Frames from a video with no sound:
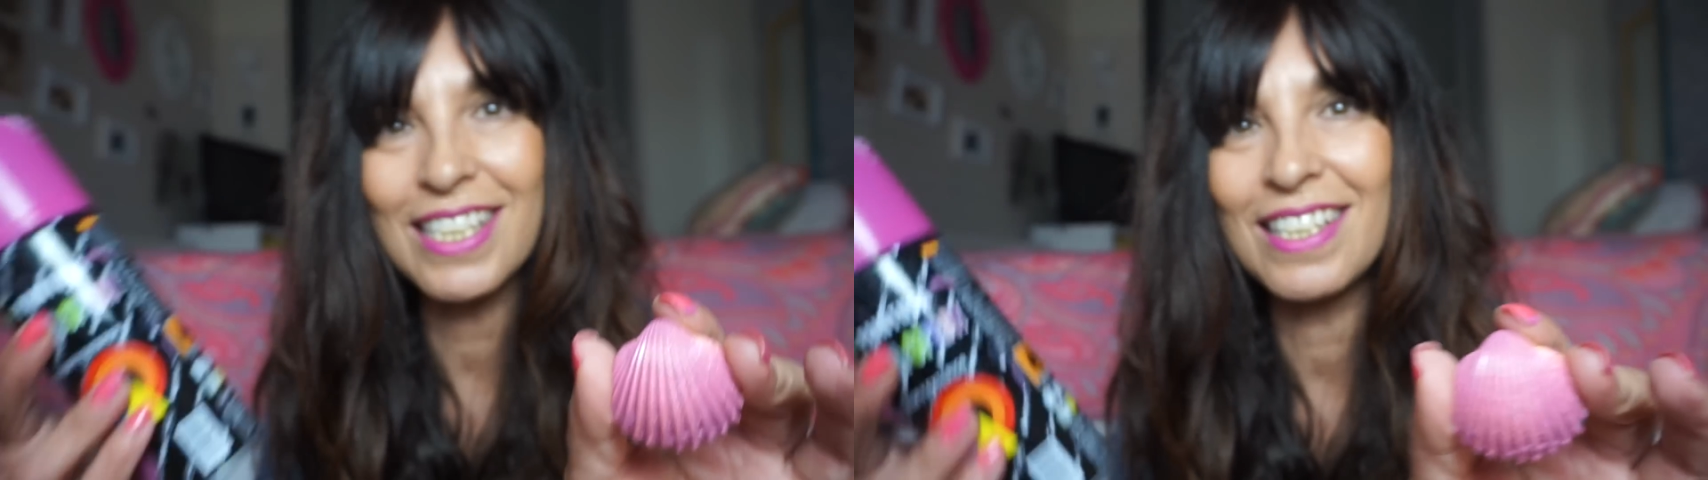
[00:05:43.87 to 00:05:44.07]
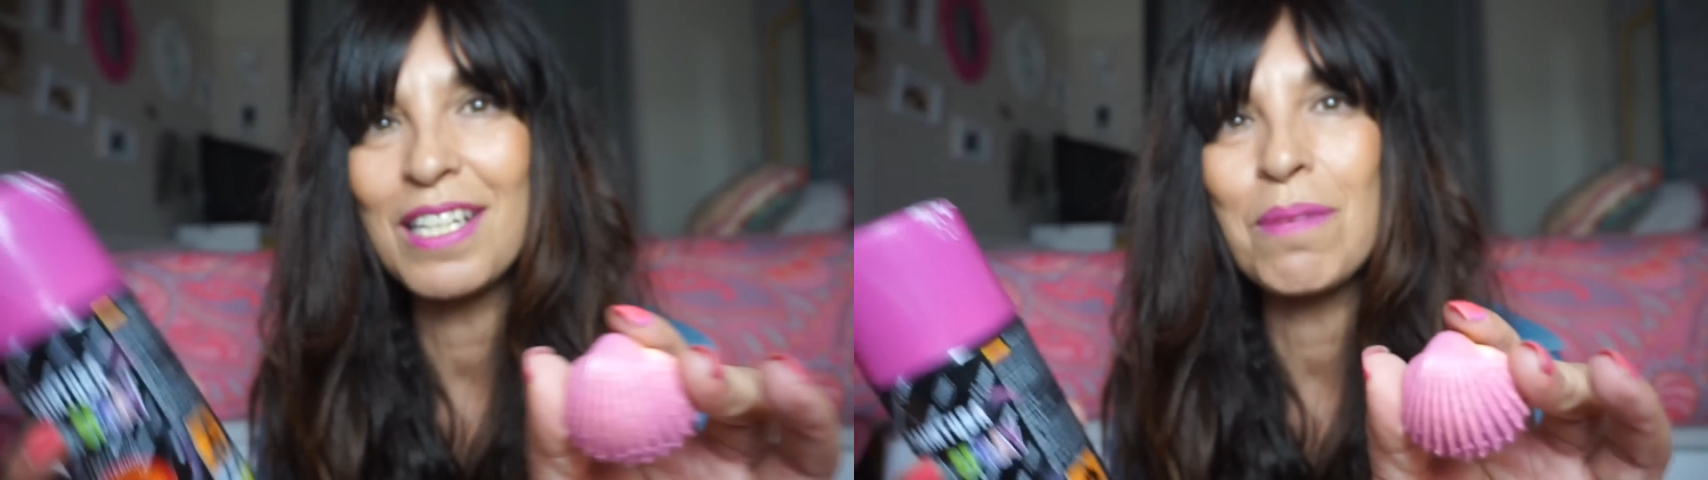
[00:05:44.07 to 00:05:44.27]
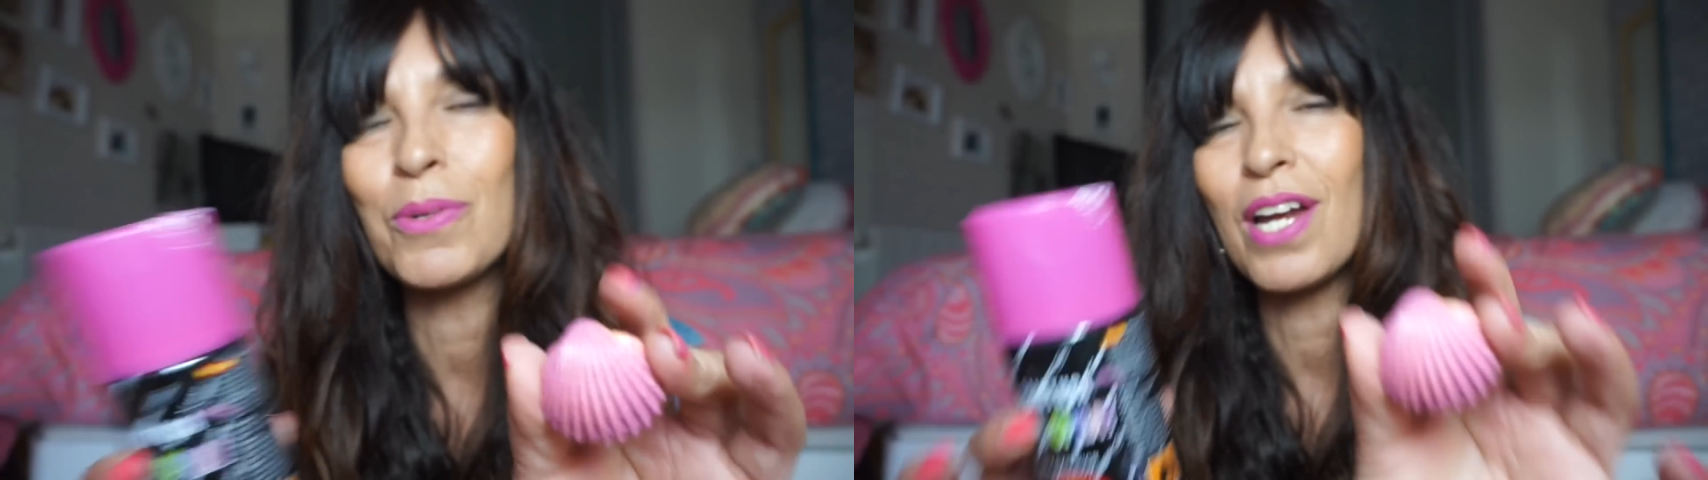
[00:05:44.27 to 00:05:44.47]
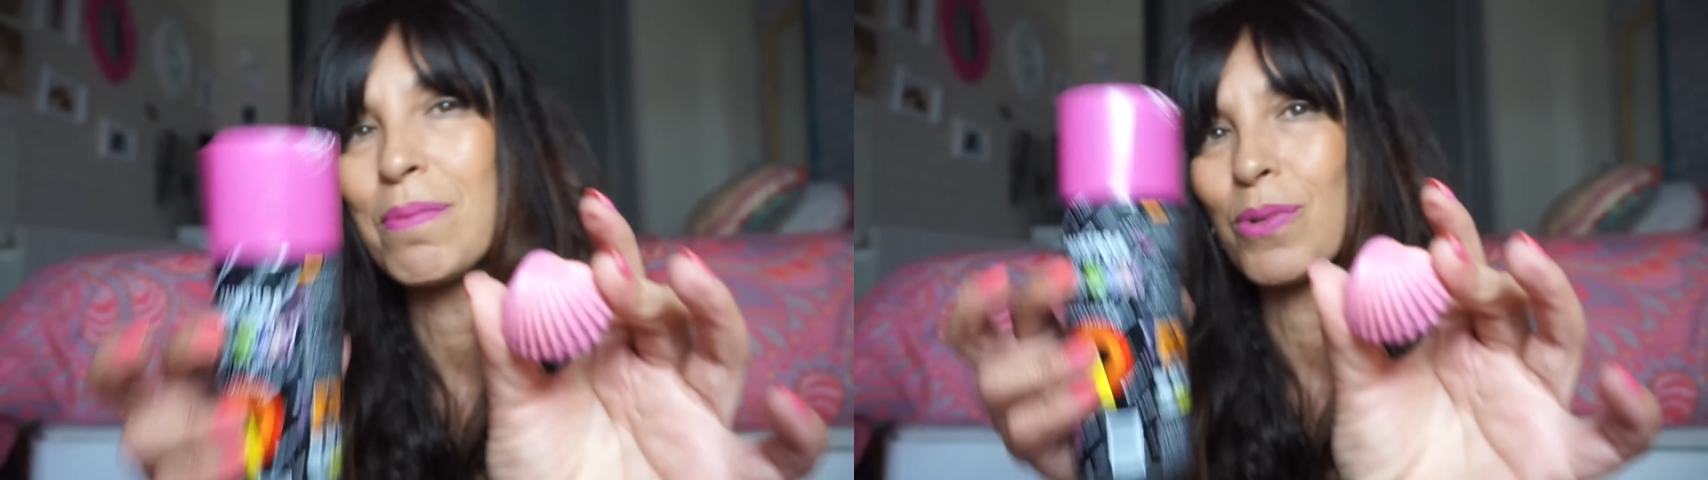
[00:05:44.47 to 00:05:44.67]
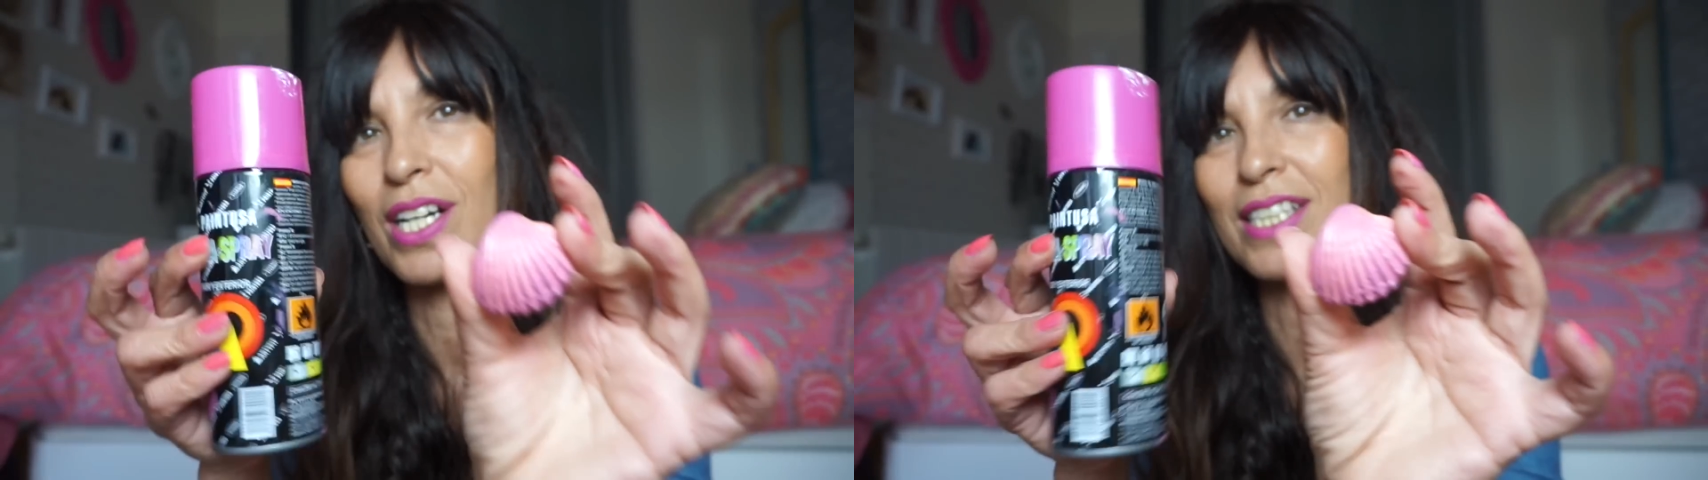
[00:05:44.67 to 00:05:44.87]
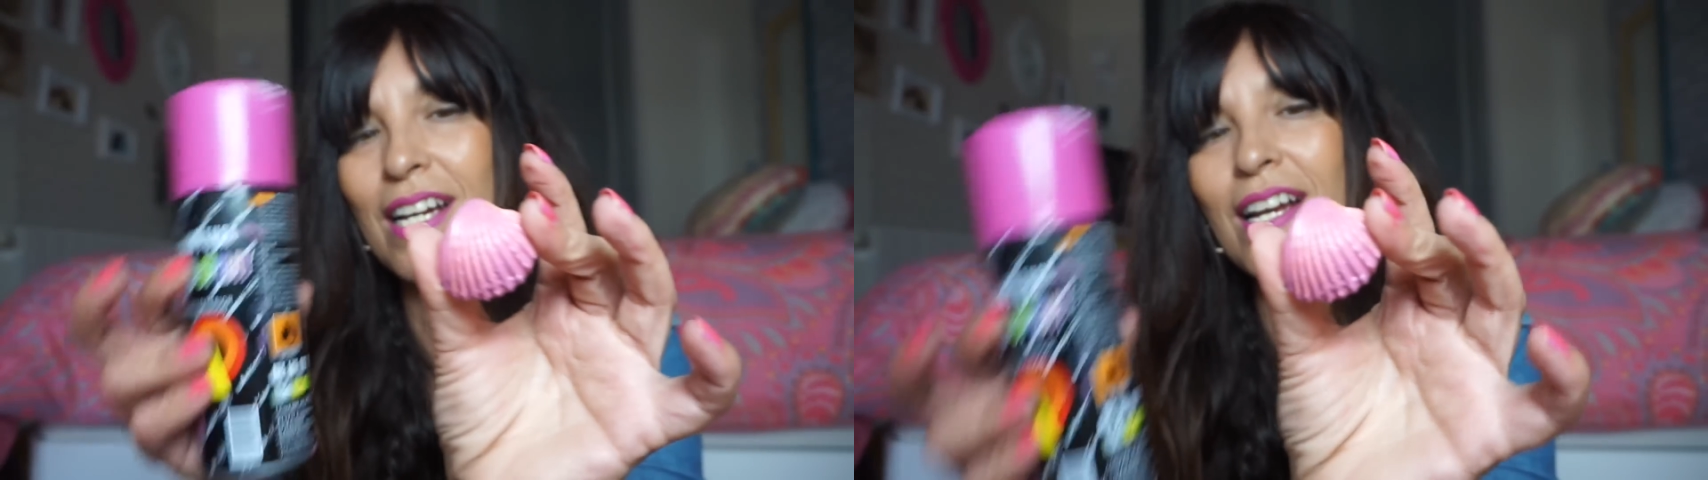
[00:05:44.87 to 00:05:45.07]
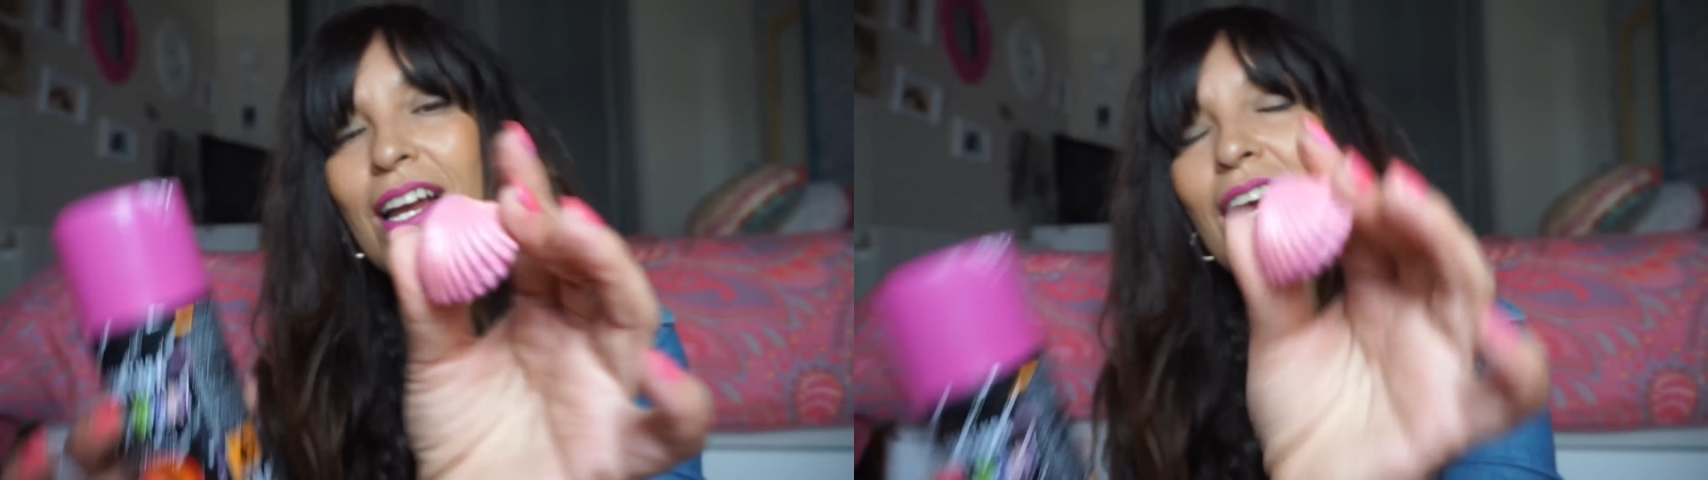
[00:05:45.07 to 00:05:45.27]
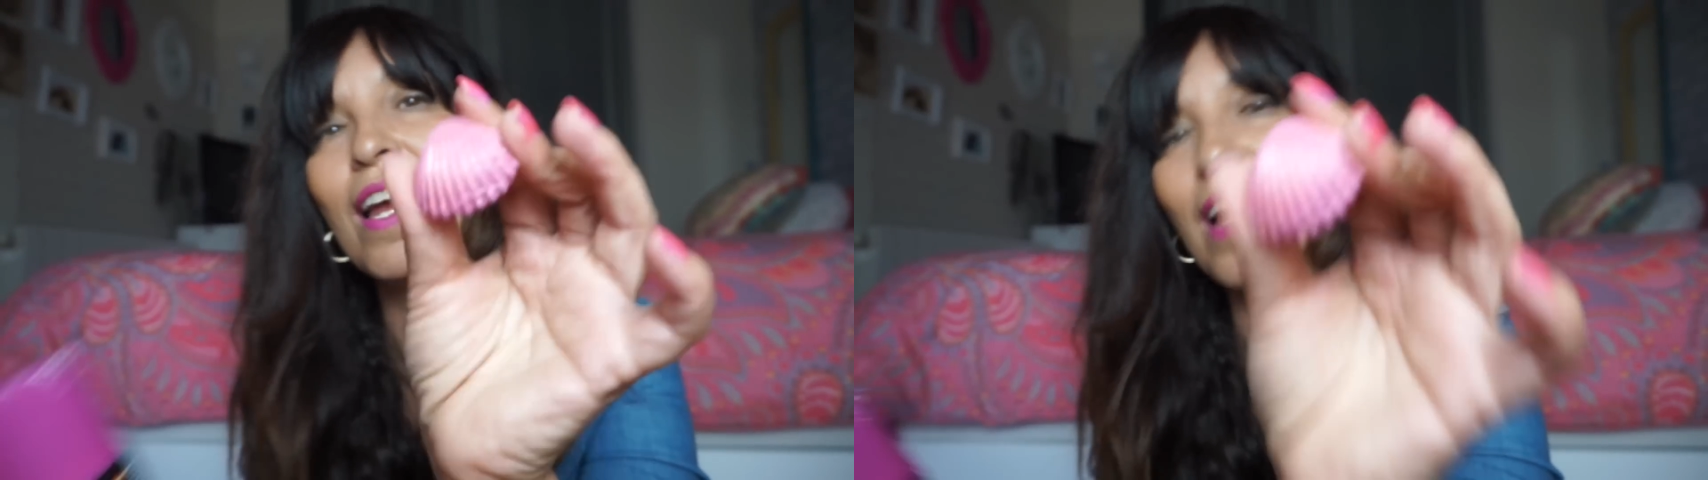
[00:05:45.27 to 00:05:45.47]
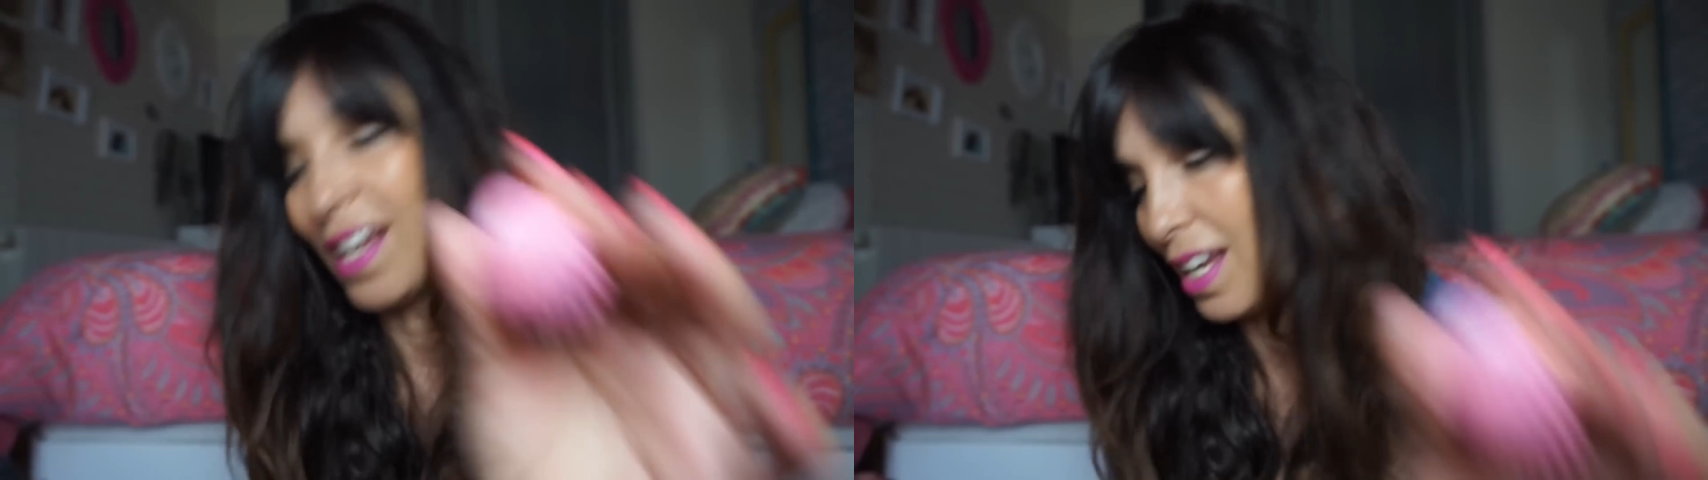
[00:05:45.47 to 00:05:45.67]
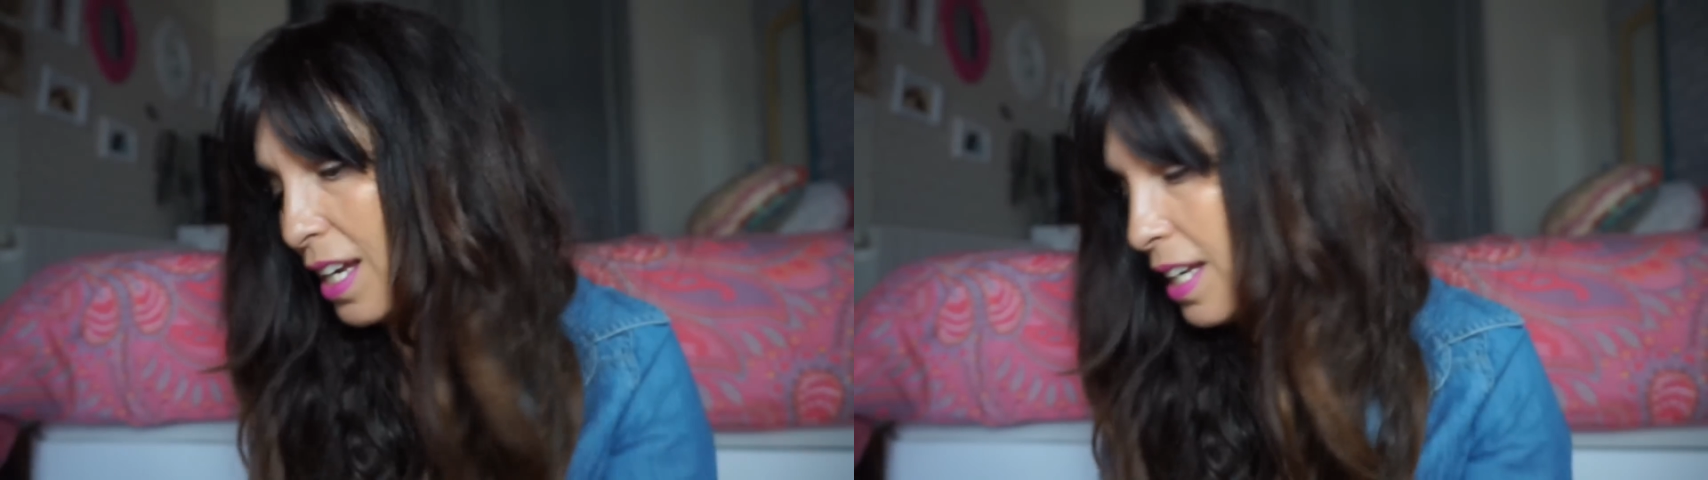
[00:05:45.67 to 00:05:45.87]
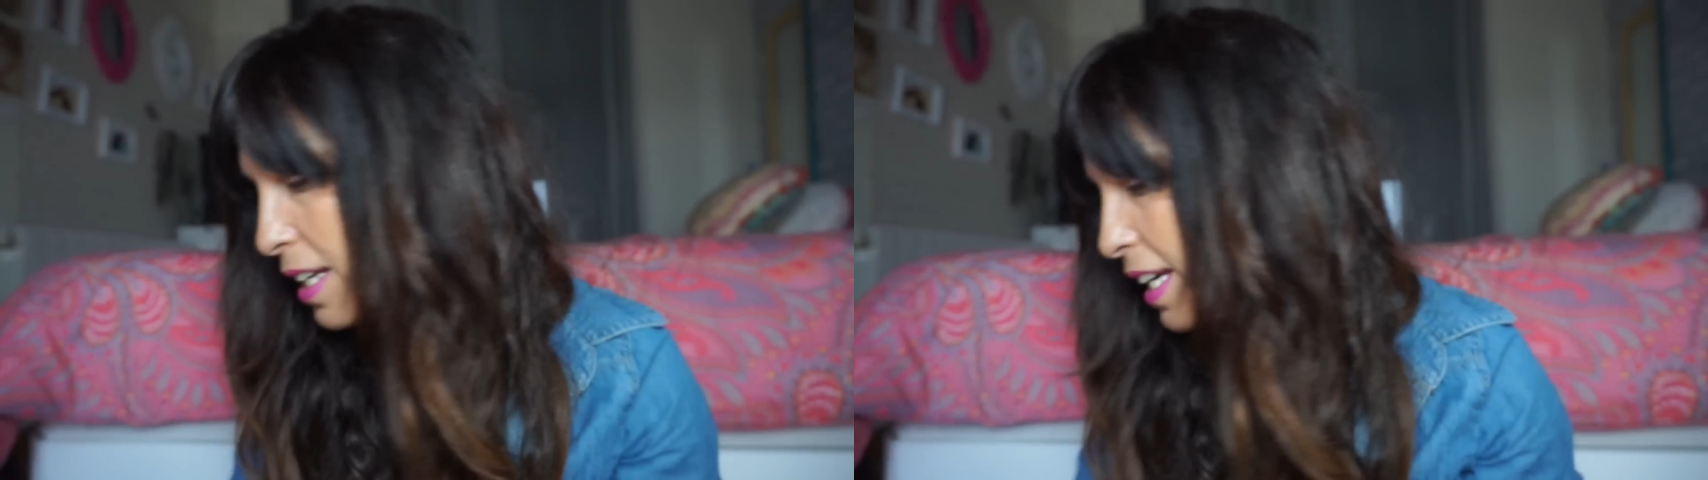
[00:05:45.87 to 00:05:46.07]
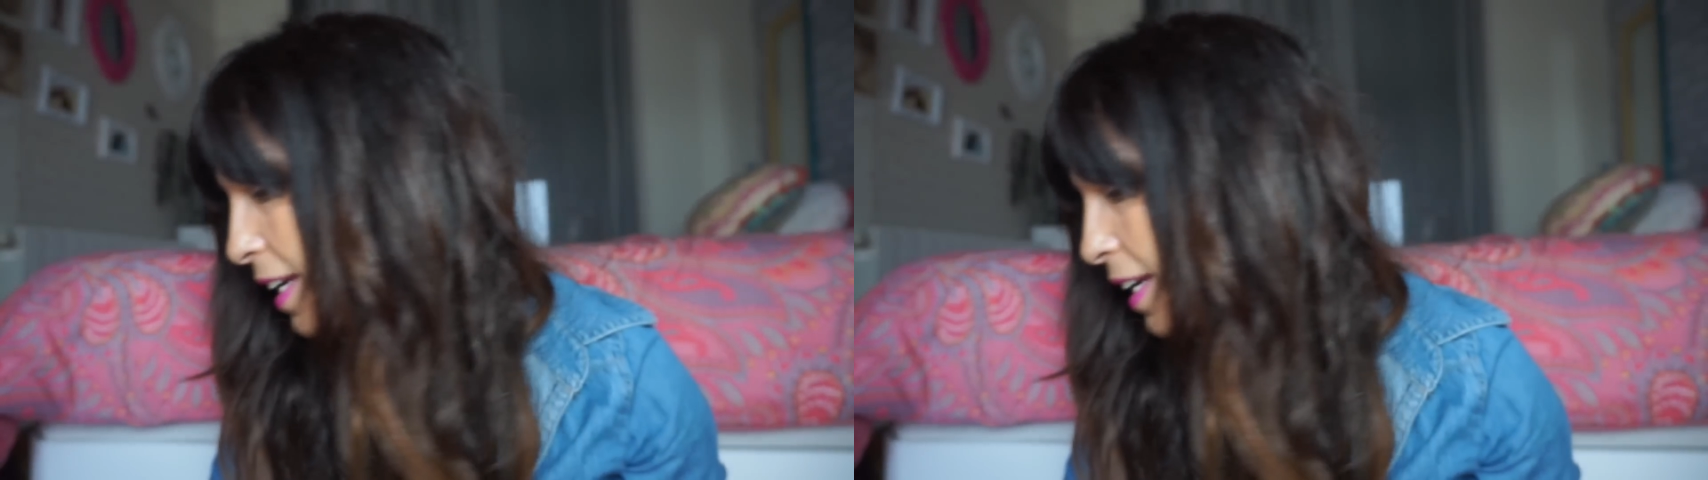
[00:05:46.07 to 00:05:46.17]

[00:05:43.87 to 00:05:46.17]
que tenía por ahí por casa. Y